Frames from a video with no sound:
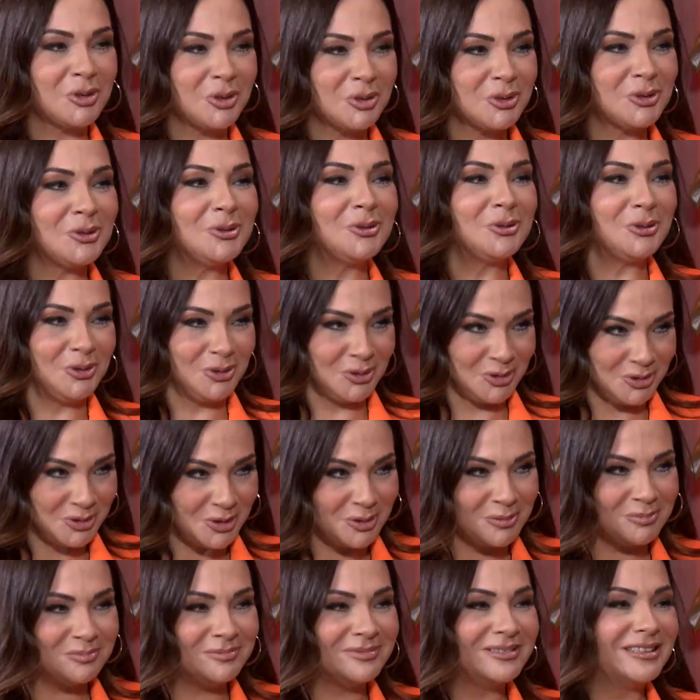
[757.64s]
tozunu
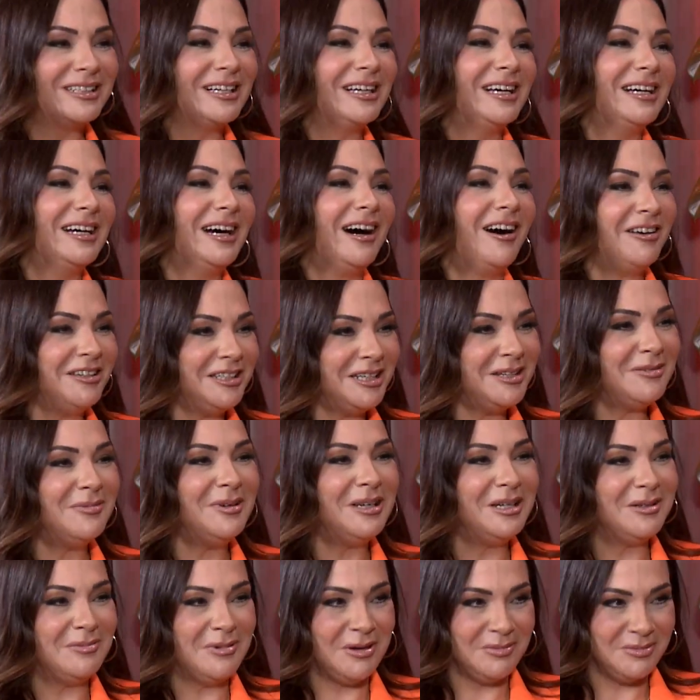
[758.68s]
yuttum. Yutmuşken.
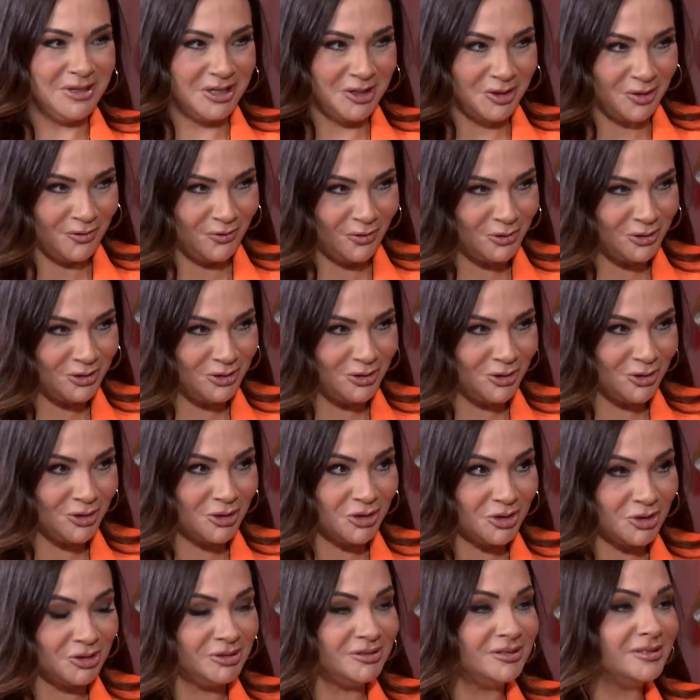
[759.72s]
Alayım elime mikrofonu
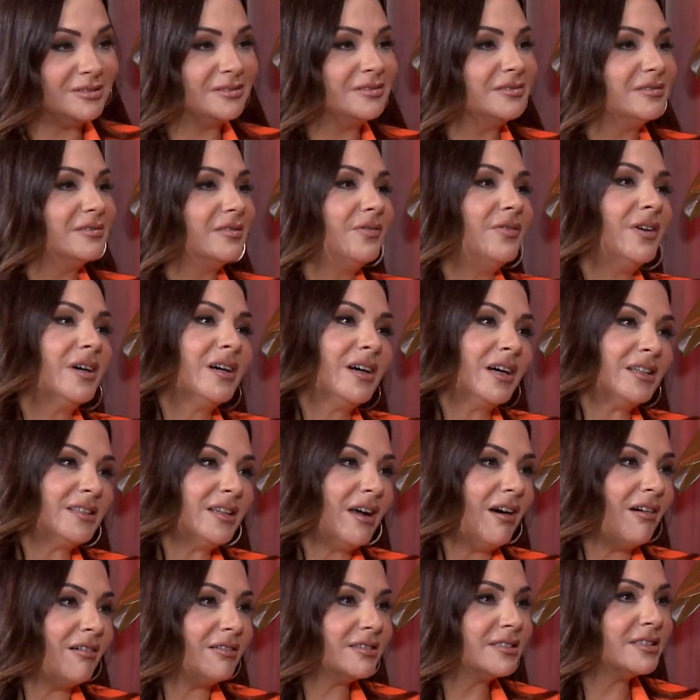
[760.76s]
diyorsun.
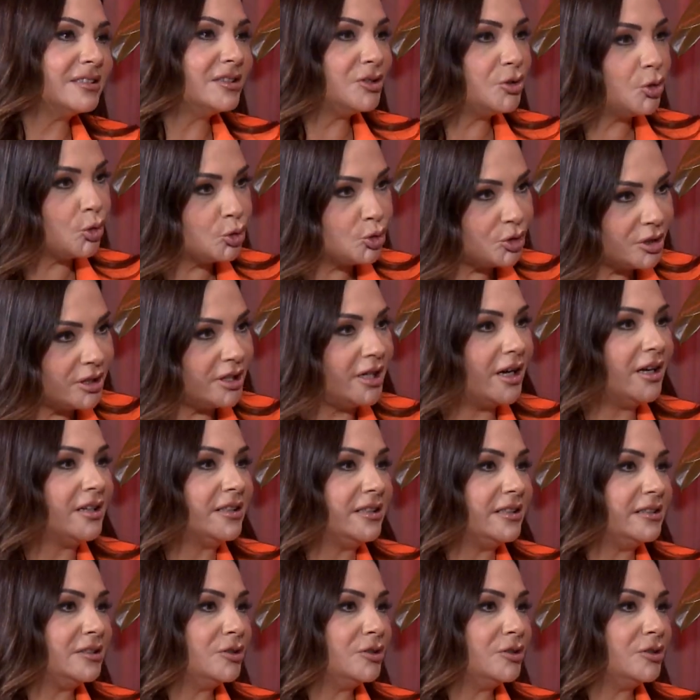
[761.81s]
Fakat altını doldurarak